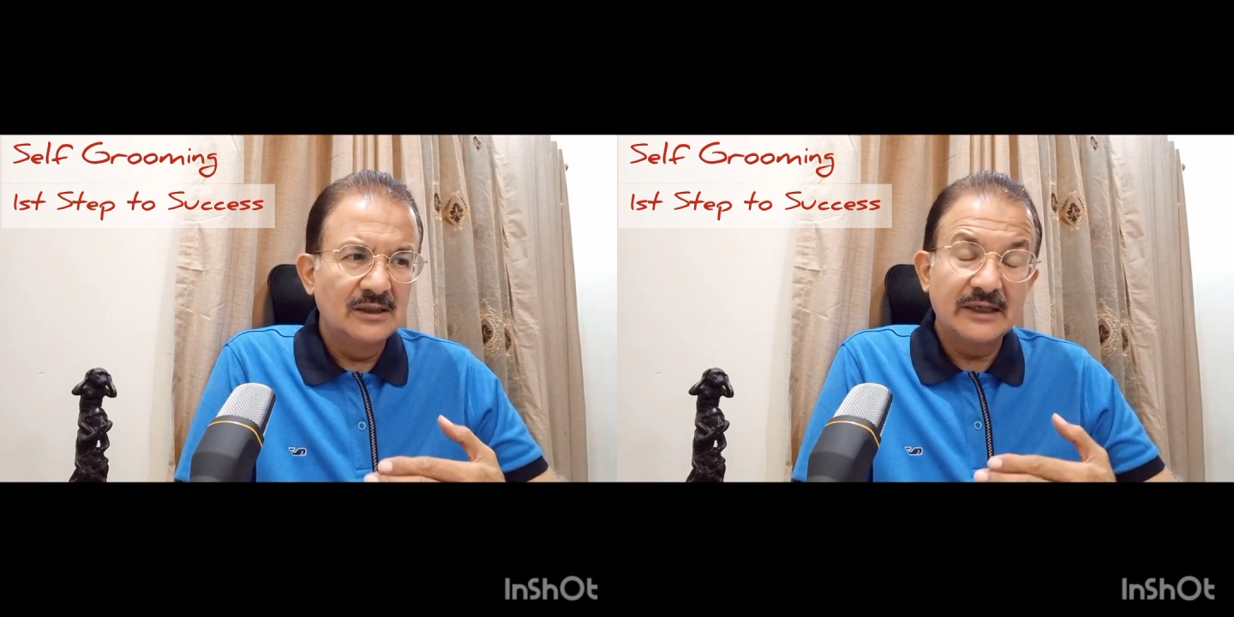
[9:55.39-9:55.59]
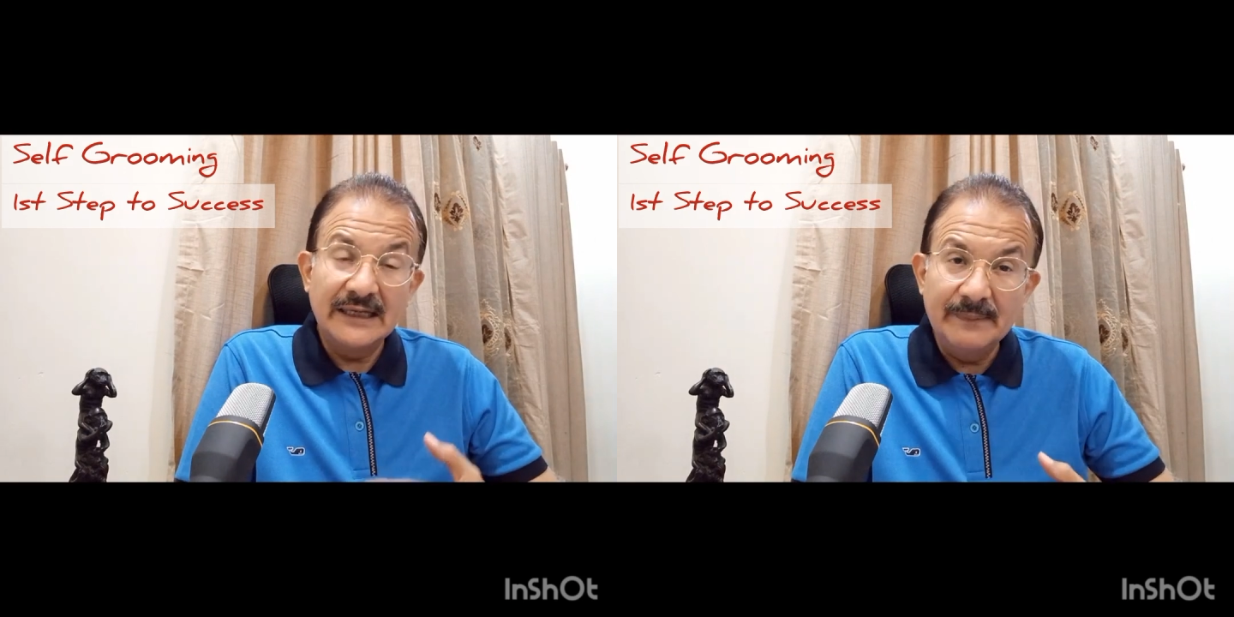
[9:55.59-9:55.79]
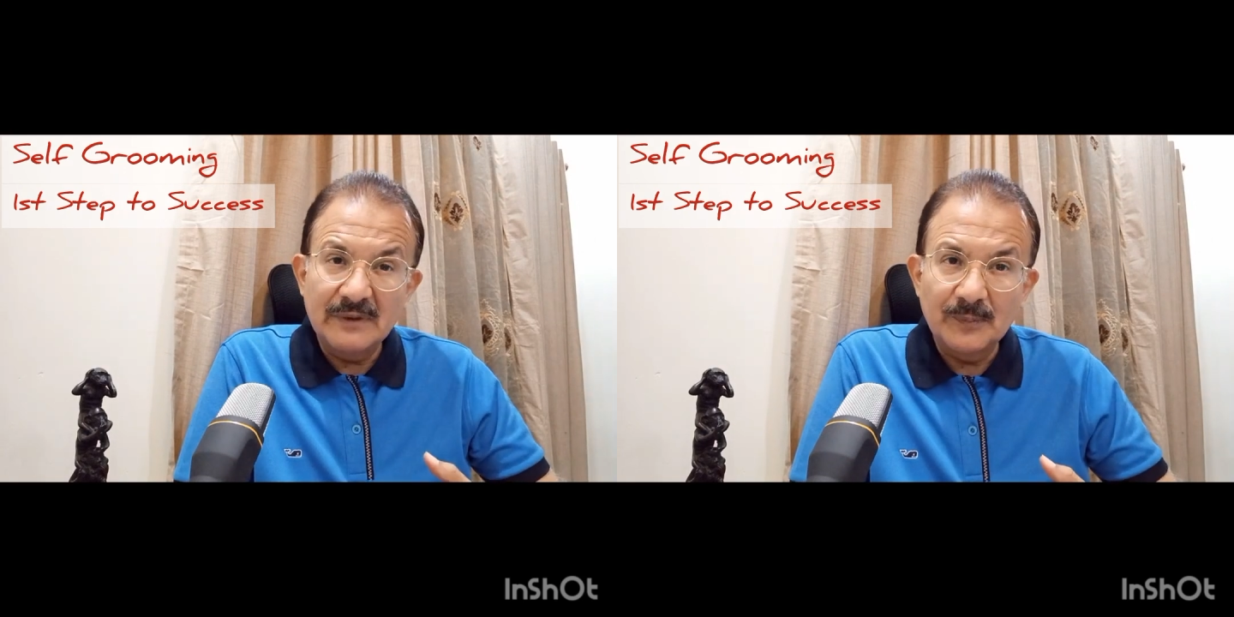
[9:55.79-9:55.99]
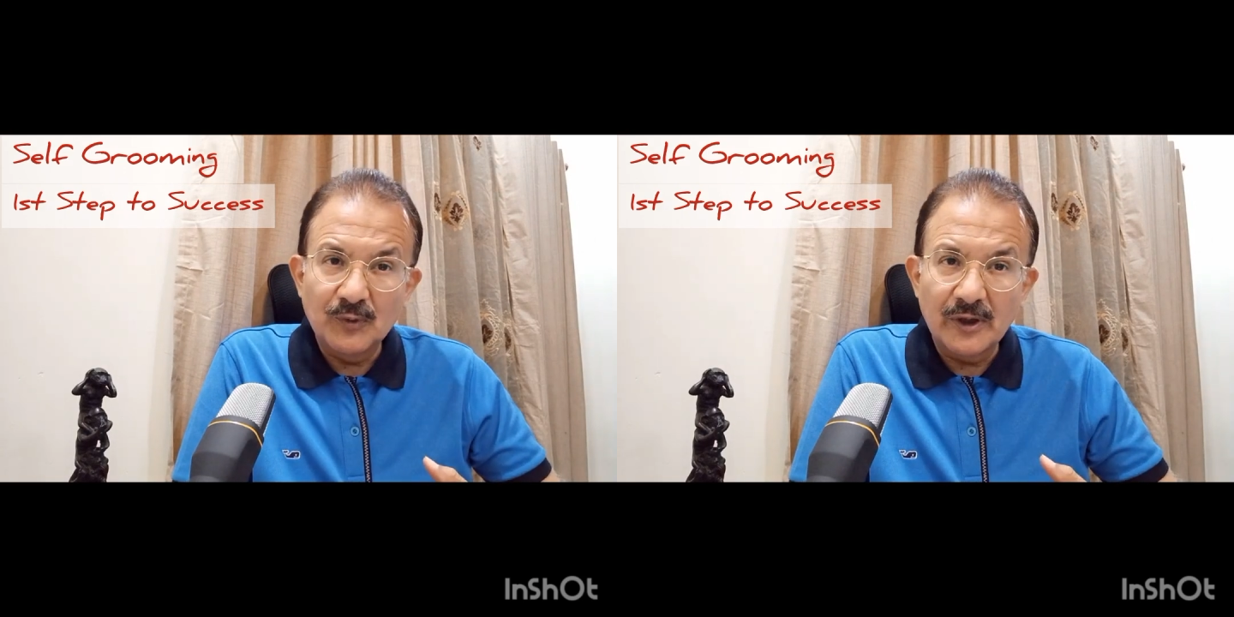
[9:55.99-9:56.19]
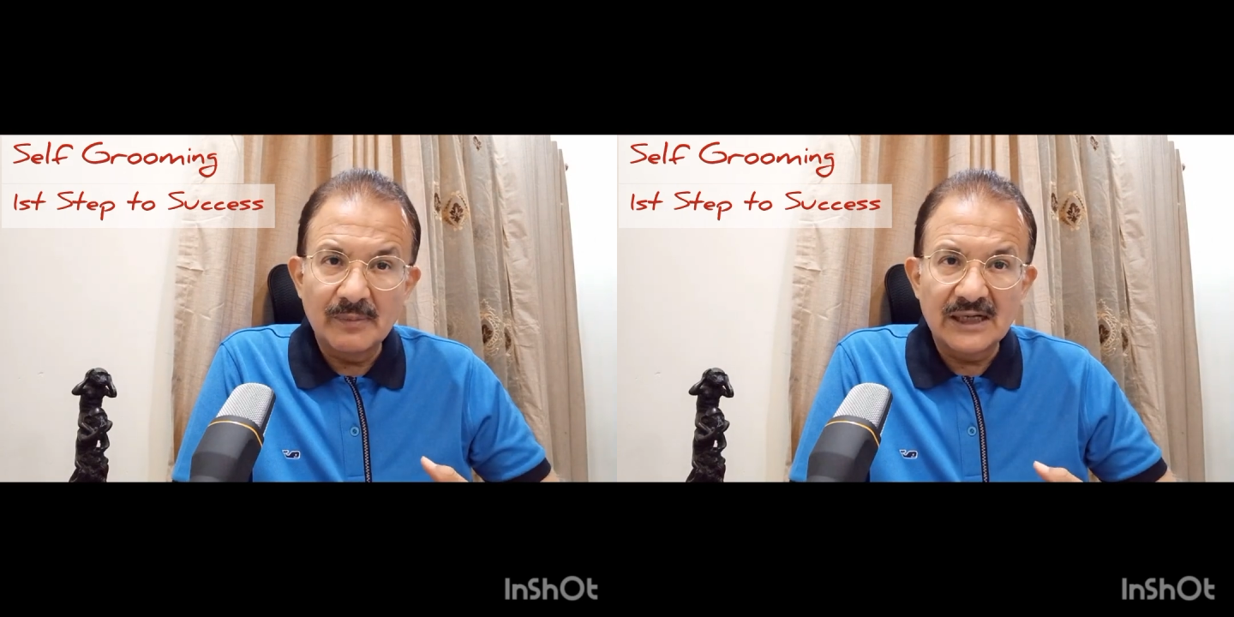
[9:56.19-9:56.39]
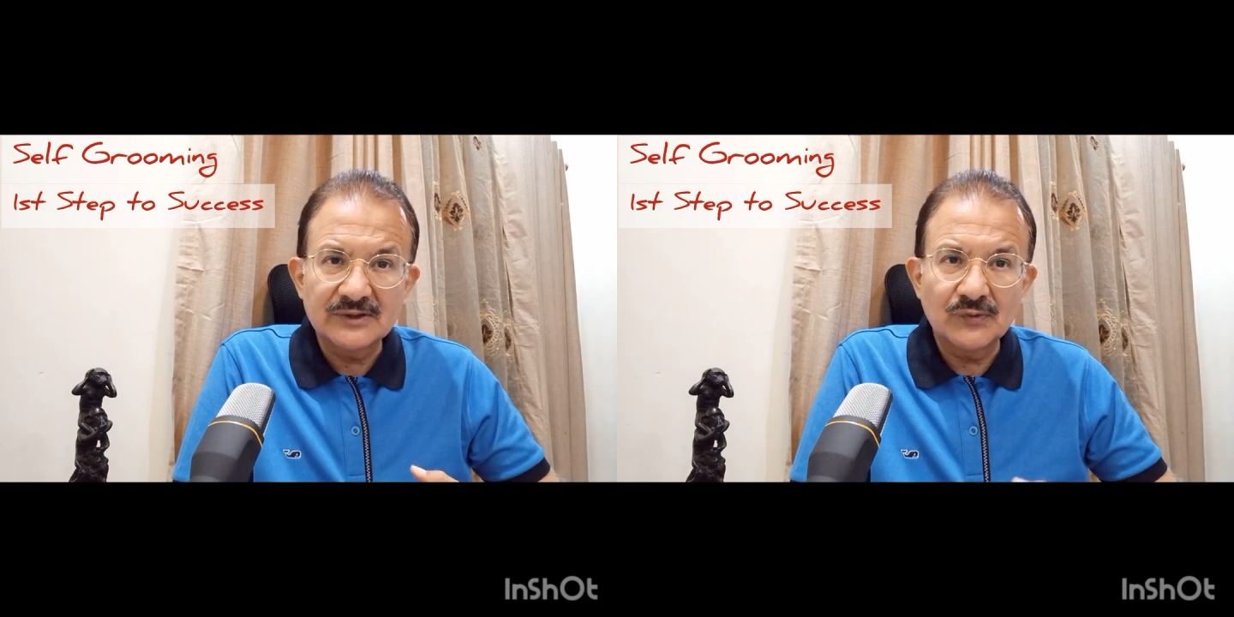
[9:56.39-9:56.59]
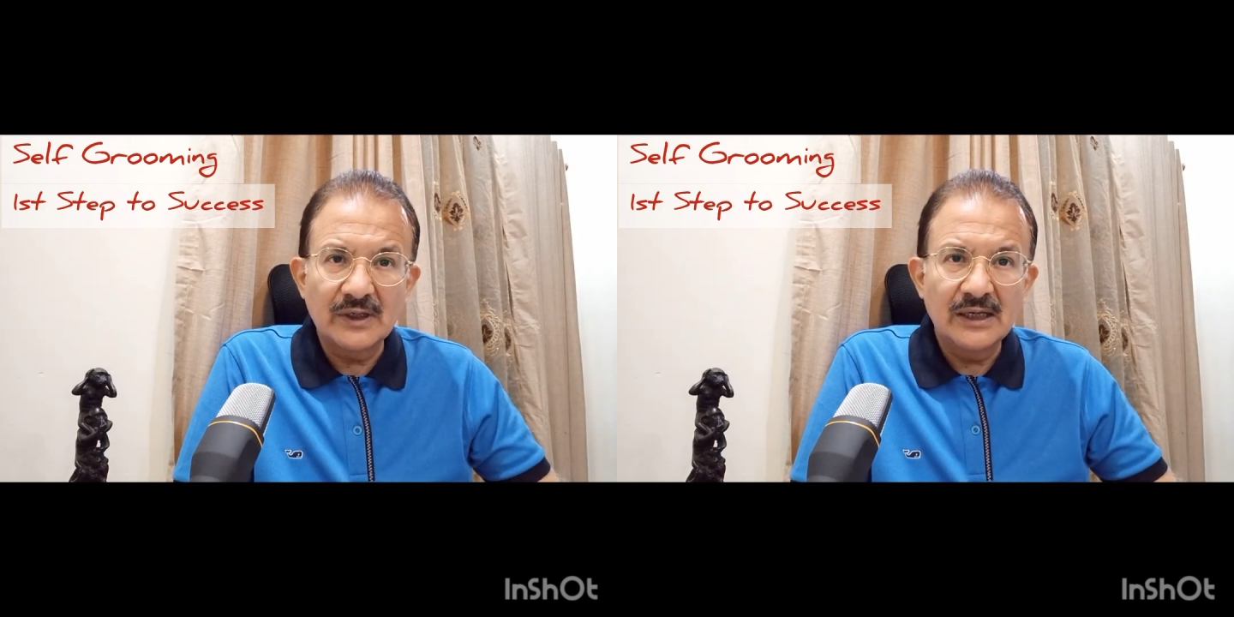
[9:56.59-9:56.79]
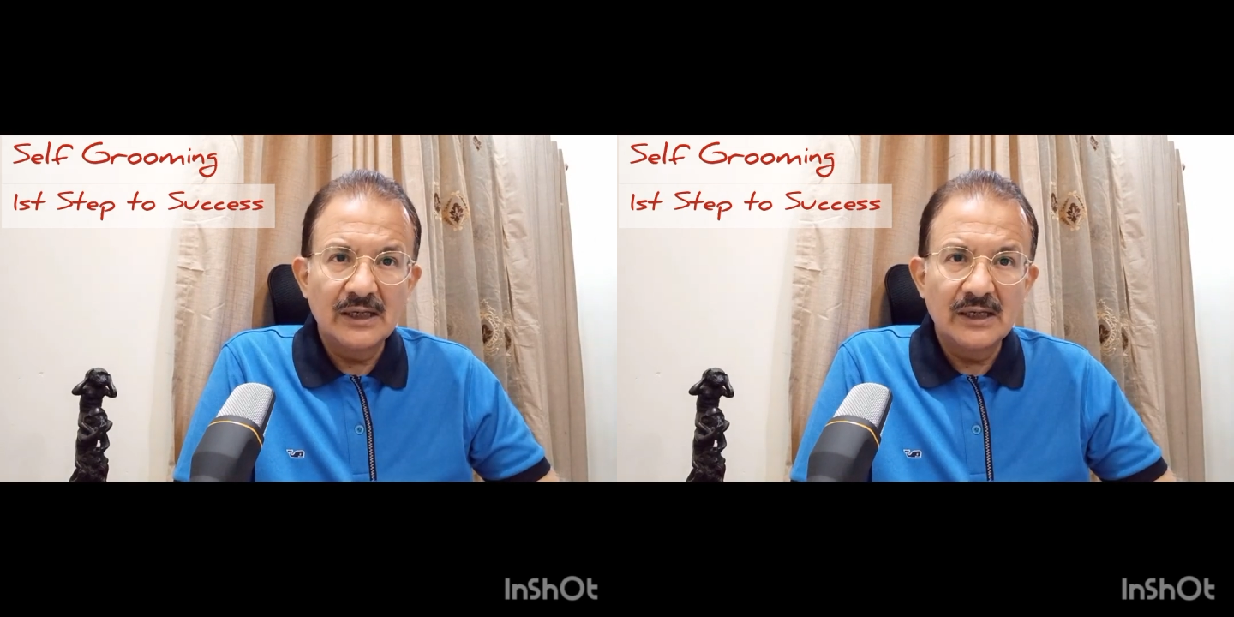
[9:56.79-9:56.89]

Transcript: टीम की पूरी बात सुने